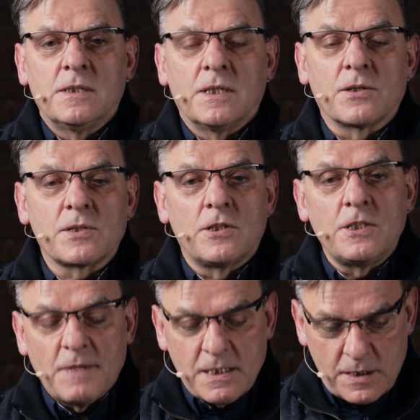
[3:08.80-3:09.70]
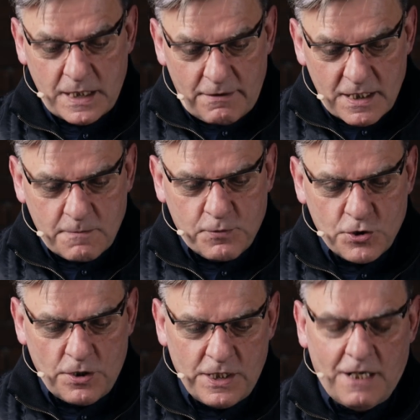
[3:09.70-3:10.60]
Jerozolima została
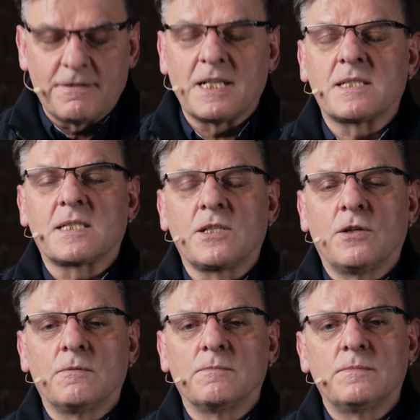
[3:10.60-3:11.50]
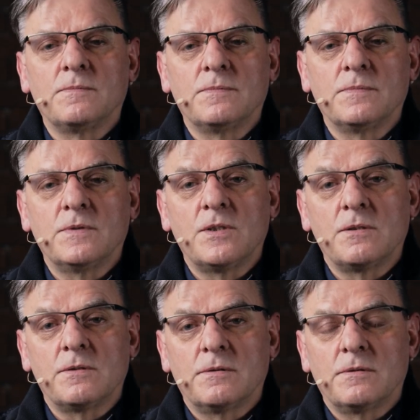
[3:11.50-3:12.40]
zburzona, wraz z nią
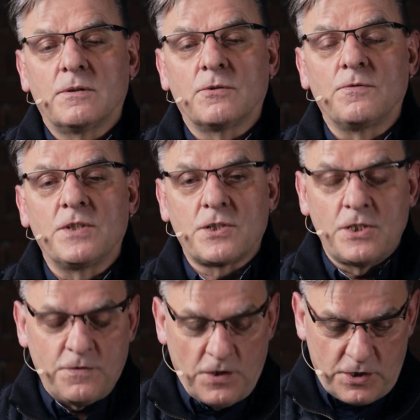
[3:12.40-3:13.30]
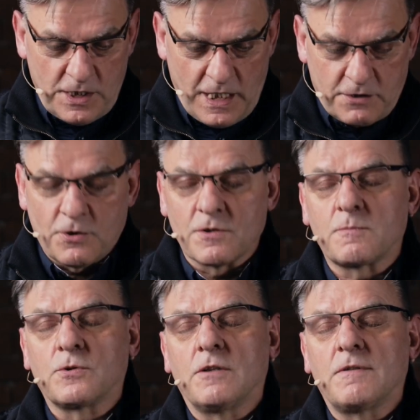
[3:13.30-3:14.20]
również i świątynia, którą
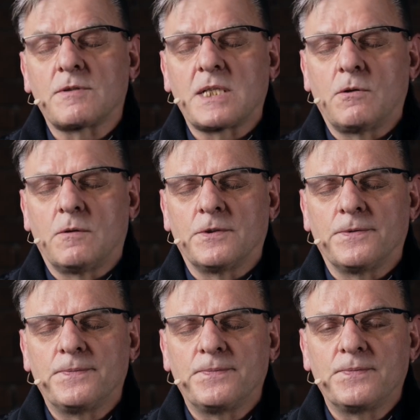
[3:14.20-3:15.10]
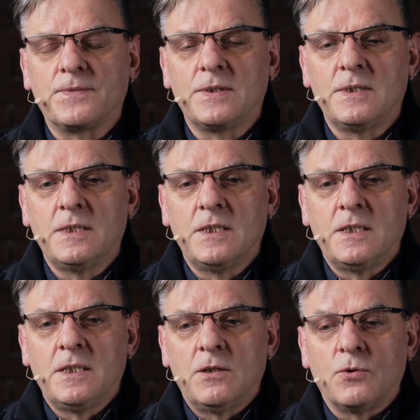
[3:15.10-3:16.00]
zbudował Salomon.
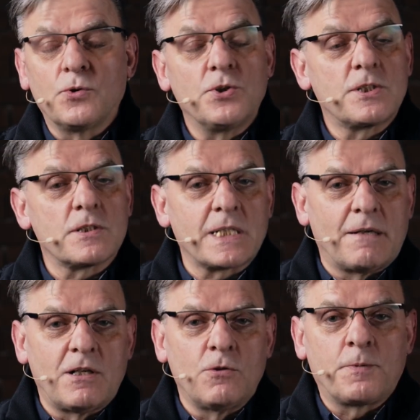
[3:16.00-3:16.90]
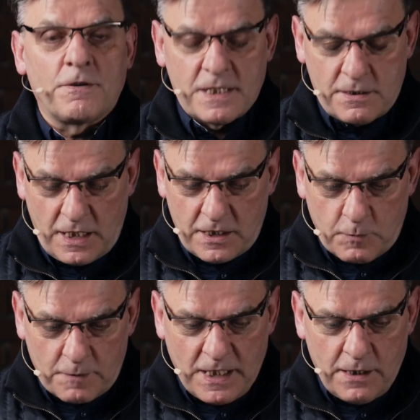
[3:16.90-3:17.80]
Ludność została uprowadzona do
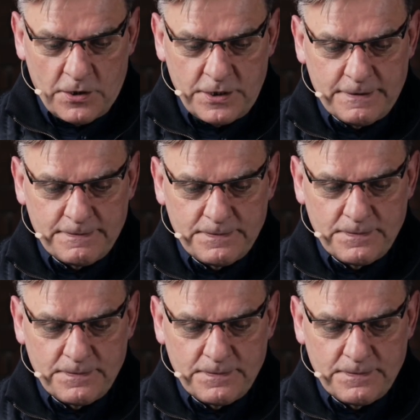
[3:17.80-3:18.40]
Babilonii.